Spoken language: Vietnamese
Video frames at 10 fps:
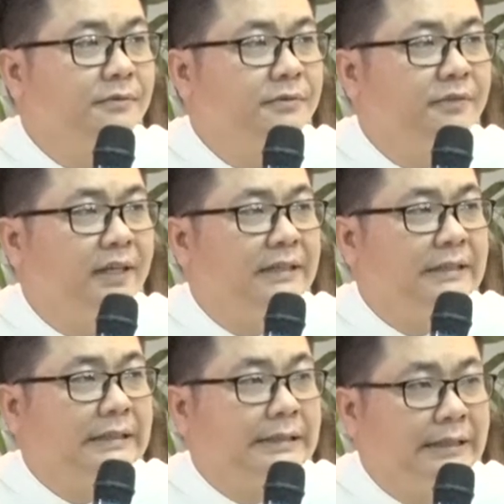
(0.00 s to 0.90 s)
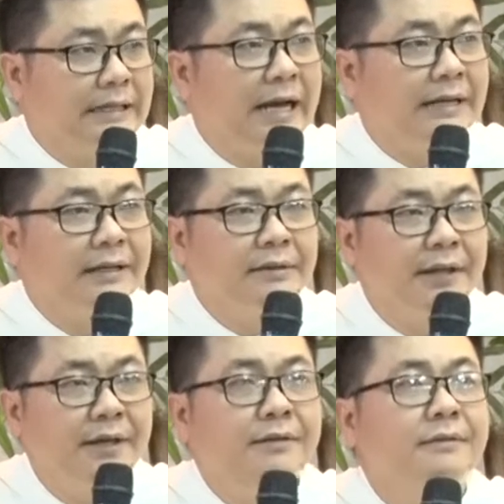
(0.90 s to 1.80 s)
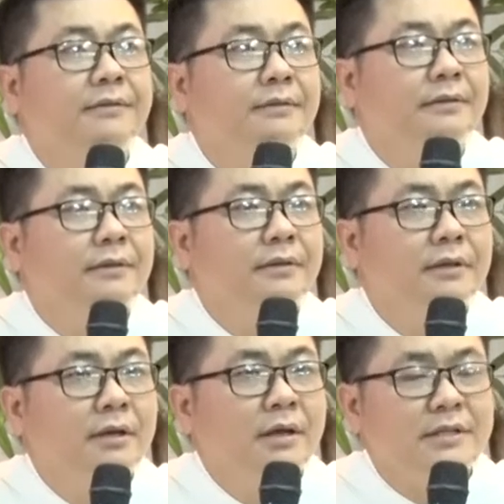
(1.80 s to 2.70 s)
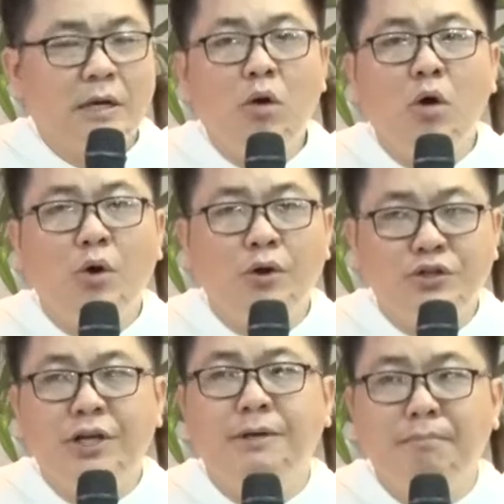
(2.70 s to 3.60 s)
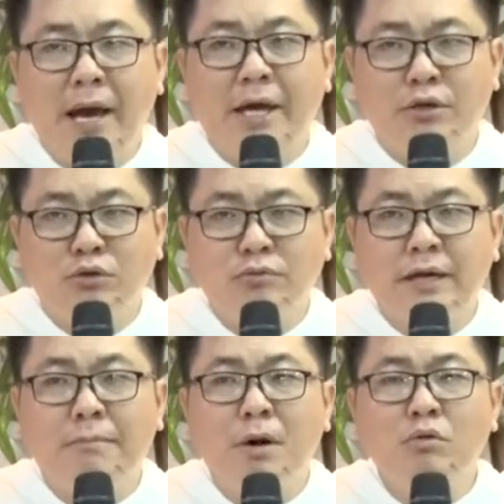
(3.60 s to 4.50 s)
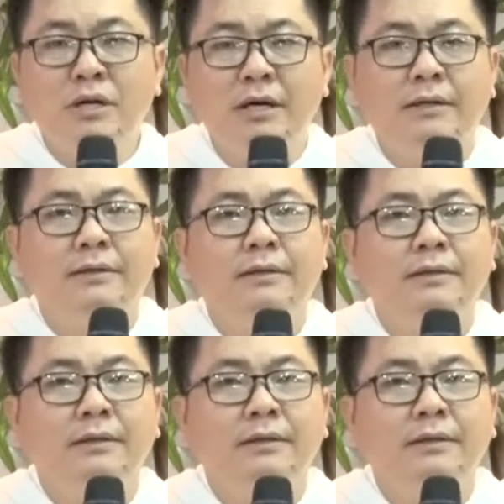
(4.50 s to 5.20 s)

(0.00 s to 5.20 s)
phần cử hành đức tin, giáo hội trình bày cho chúng ta mẫu gương